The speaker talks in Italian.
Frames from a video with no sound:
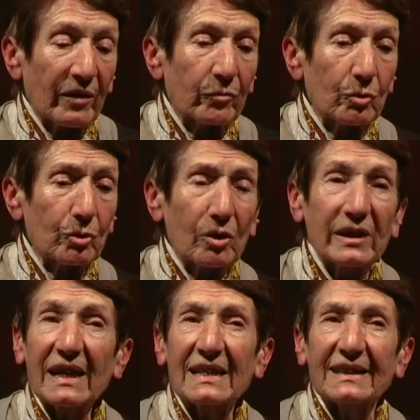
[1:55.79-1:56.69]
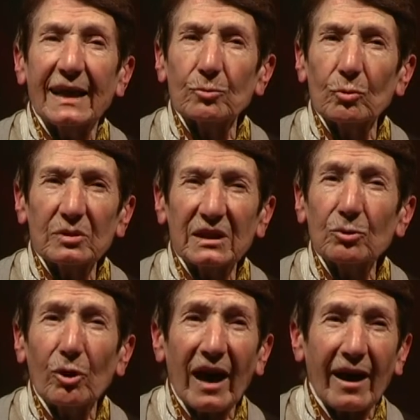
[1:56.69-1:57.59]
lavoro lì è stato,
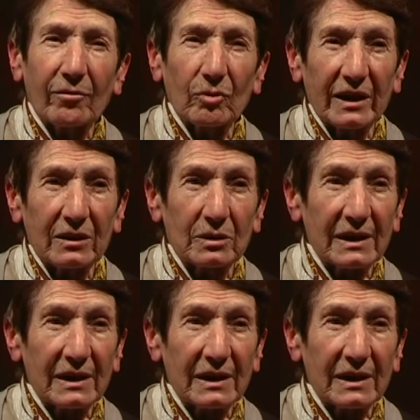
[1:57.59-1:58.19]
titolavo le,